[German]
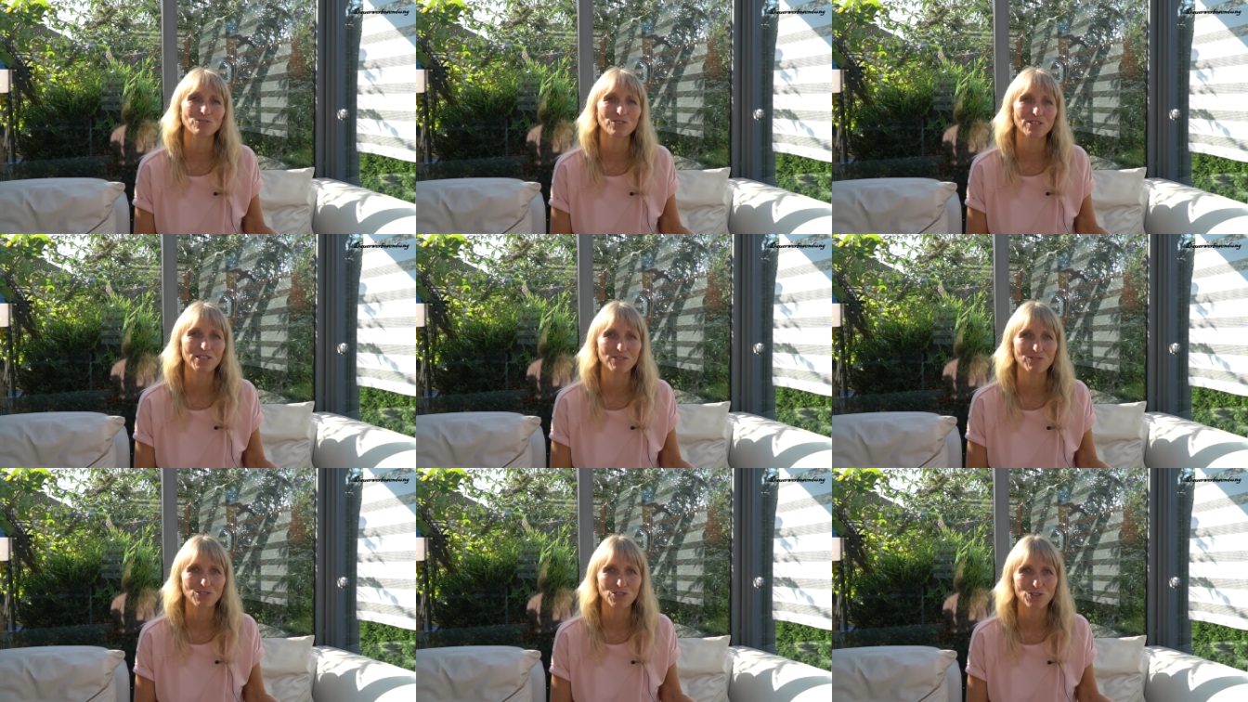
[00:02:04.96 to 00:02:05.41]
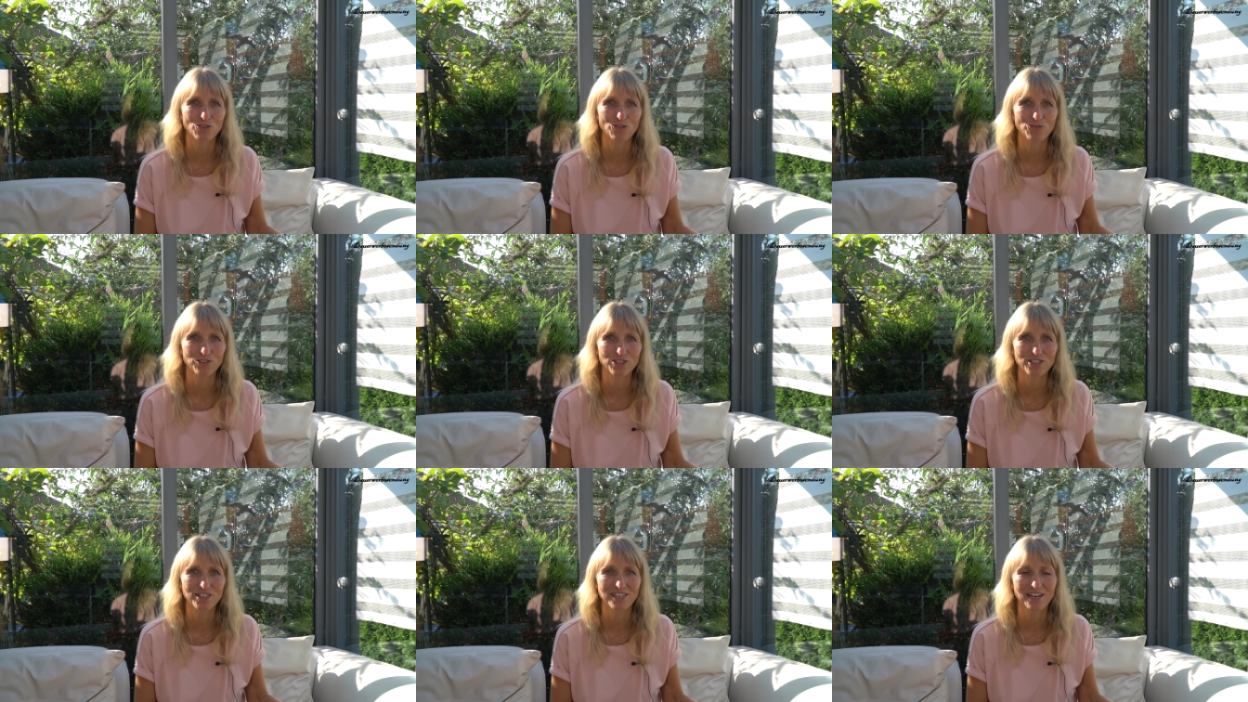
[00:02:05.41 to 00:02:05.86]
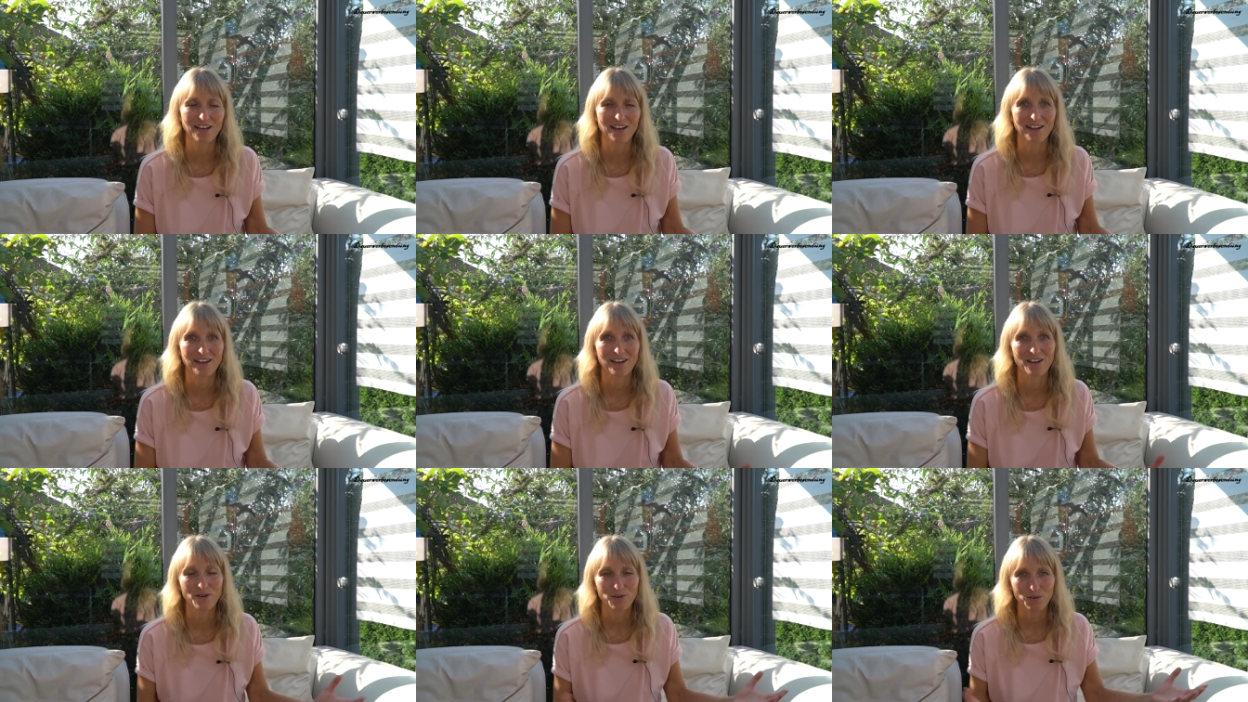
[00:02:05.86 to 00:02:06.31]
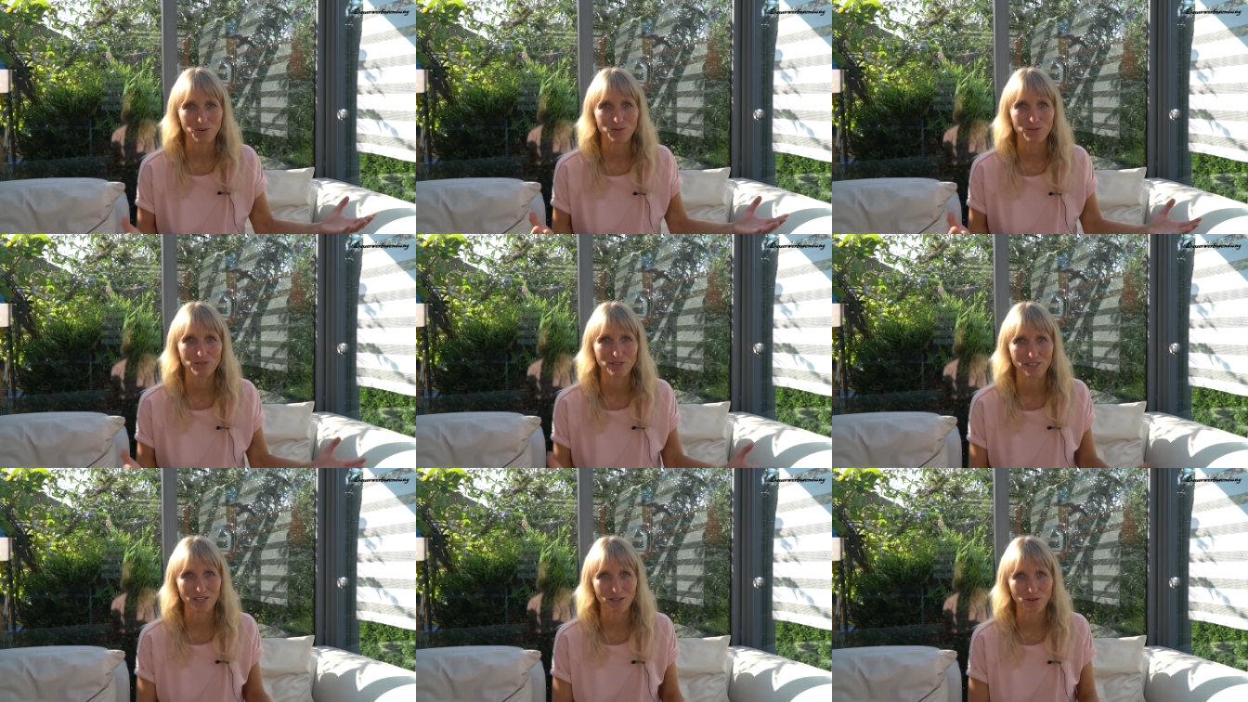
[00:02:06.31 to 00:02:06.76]
und Giftstoffe da.
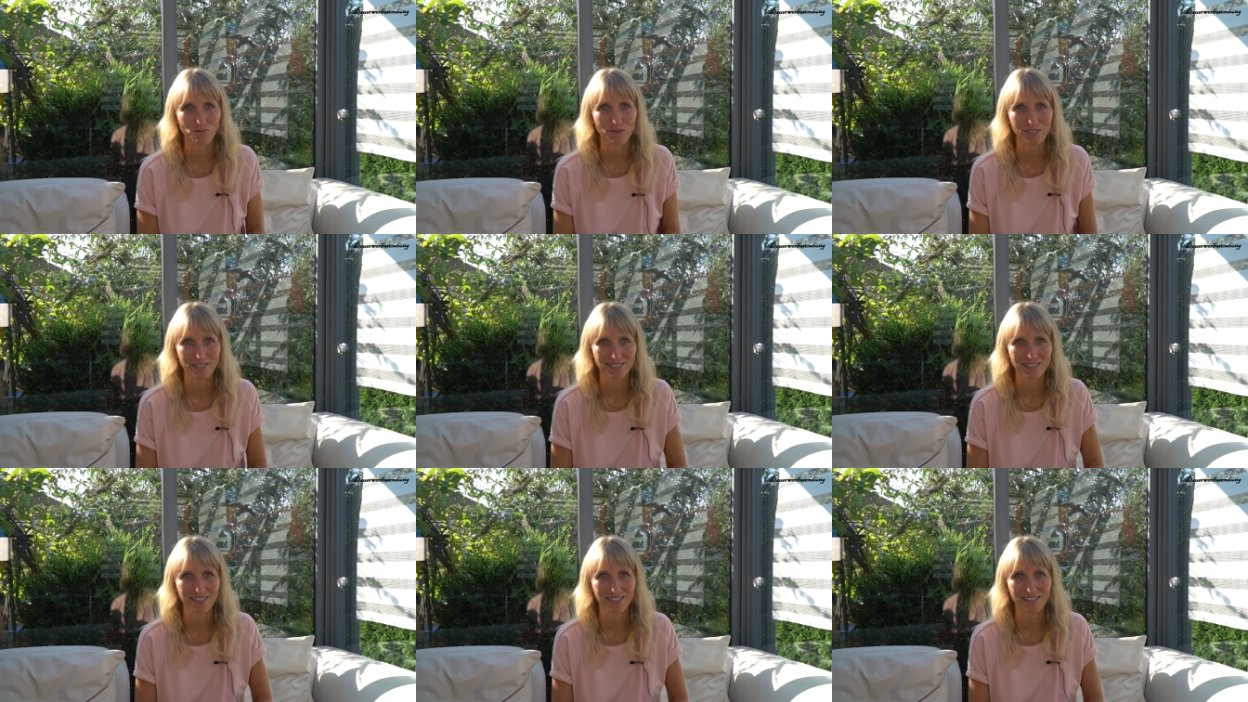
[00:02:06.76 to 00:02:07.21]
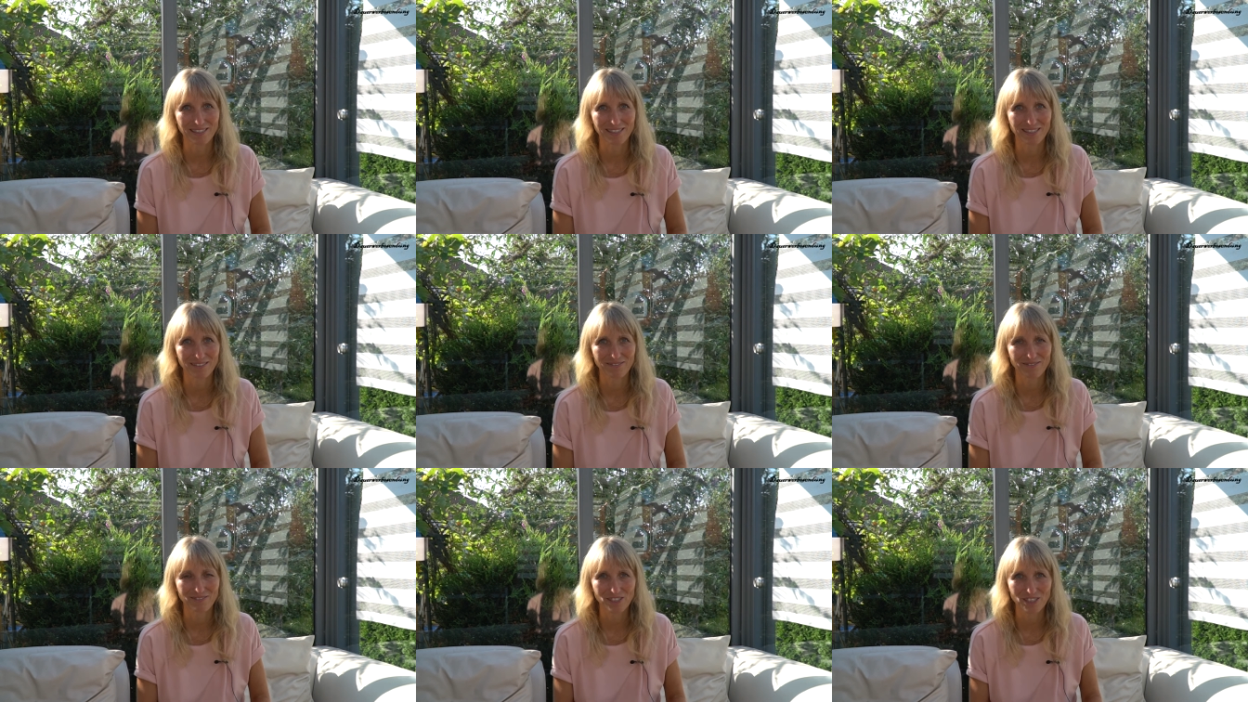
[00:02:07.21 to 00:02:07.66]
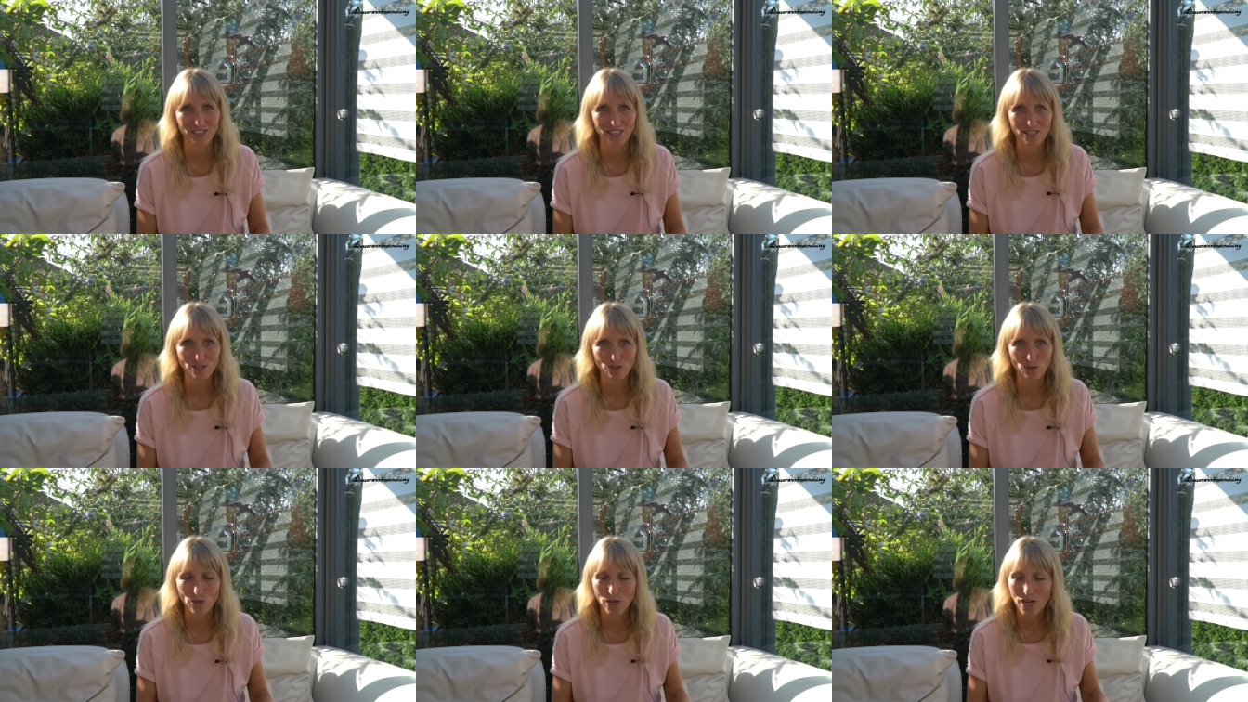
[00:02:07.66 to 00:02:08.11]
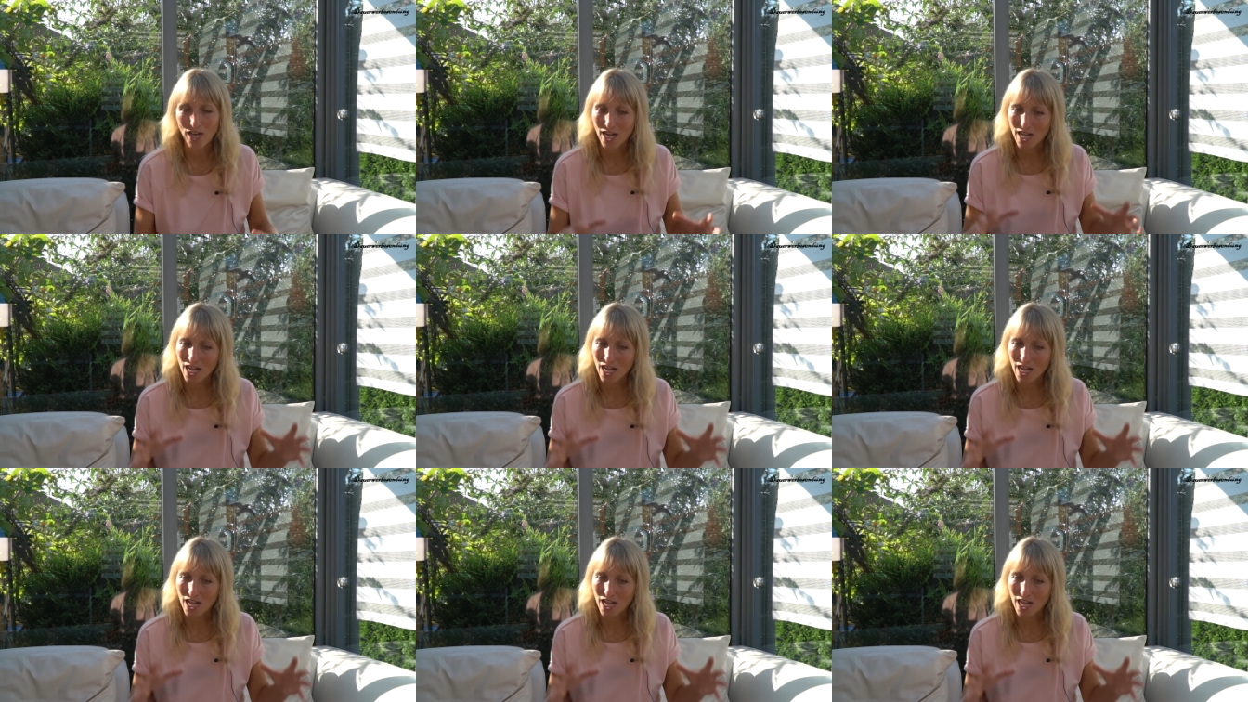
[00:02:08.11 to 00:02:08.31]
Und darum es geht. Verstehst du?